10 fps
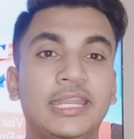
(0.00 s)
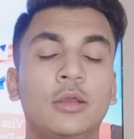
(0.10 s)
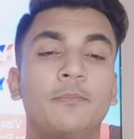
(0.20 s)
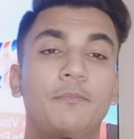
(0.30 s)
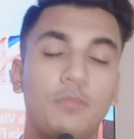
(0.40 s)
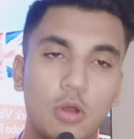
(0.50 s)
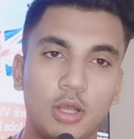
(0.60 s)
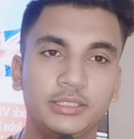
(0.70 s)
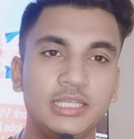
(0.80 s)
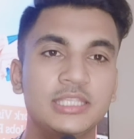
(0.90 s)
है
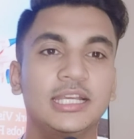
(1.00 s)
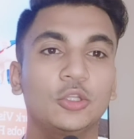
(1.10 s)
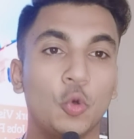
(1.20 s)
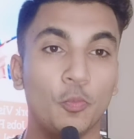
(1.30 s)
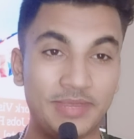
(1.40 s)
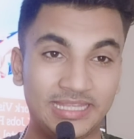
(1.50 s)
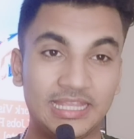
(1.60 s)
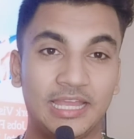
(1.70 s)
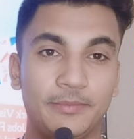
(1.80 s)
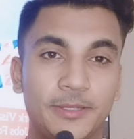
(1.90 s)
बहुत ही जल्द उम्मीद
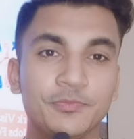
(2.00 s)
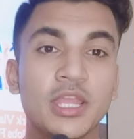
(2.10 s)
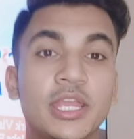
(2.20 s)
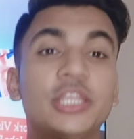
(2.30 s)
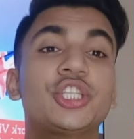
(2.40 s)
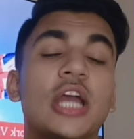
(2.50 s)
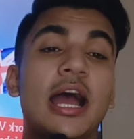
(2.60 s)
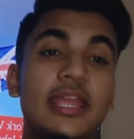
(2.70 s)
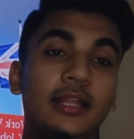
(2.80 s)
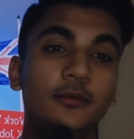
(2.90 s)
है हमें कि
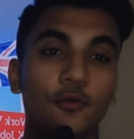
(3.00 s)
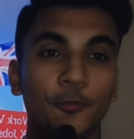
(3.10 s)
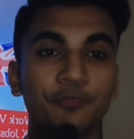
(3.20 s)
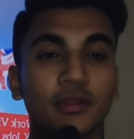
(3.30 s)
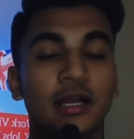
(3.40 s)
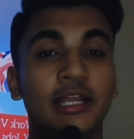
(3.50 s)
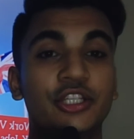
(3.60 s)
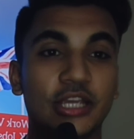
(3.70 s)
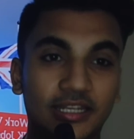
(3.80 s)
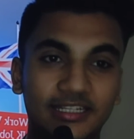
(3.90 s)
शायद वो एक
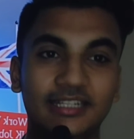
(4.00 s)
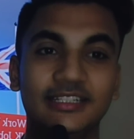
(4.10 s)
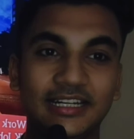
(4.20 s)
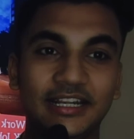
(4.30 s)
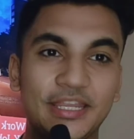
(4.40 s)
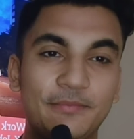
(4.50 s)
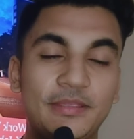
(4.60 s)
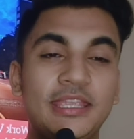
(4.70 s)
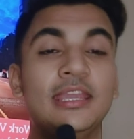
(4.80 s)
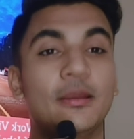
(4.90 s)
शेनेगन कंट्री
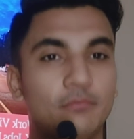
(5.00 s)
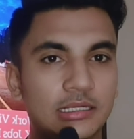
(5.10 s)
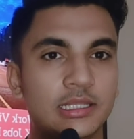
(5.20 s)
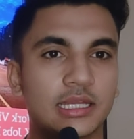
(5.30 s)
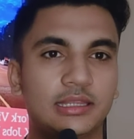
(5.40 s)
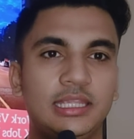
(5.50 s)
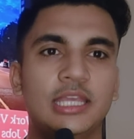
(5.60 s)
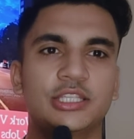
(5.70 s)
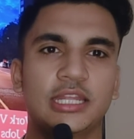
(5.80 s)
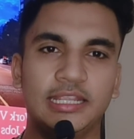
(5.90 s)
भी बन सकती है
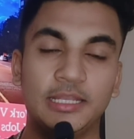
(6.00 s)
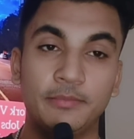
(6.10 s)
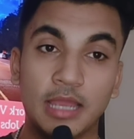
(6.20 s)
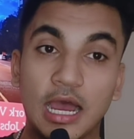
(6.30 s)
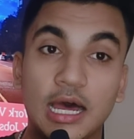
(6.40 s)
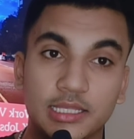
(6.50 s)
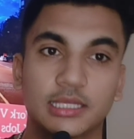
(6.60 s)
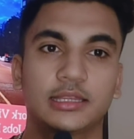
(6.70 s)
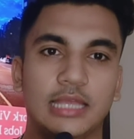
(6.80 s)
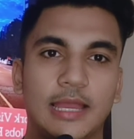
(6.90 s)
शेनेगन में आ
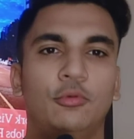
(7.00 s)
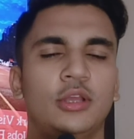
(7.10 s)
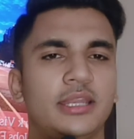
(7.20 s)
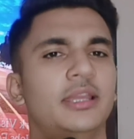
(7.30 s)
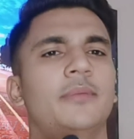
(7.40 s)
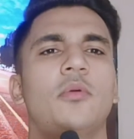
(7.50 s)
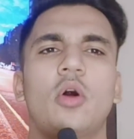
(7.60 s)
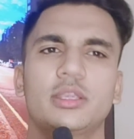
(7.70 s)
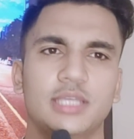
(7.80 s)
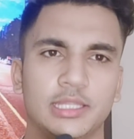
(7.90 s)
सकता है बुल्गारिया के
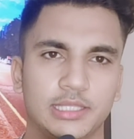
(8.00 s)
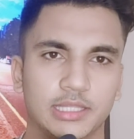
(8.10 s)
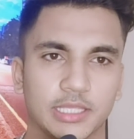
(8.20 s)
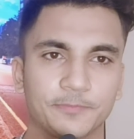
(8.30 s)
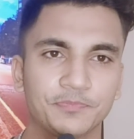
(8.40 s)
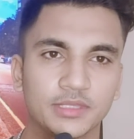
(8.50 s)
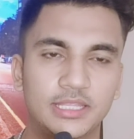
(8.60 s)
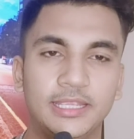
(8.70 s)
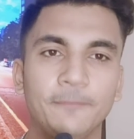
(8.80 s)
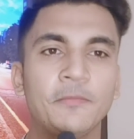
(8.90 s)
बहुत चांसेस हैं
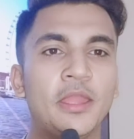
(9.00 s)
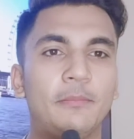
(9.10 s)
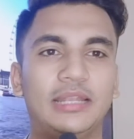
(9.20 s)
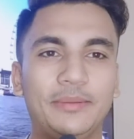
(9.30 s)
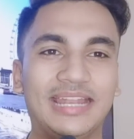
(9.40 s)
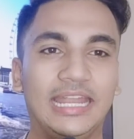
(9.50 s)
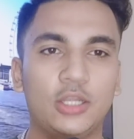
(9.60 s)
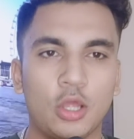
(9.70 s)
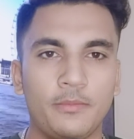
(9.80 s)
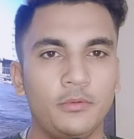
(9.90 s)
ठीक है बट अभी राइट
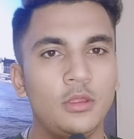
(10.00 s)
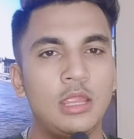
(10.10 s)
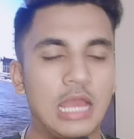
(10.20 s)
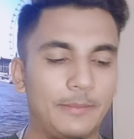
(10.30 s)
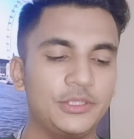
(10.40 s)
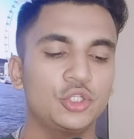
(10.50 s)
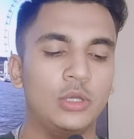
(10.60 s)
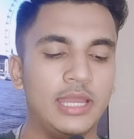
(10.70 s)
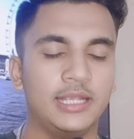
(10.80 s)
नाउ अभी जो है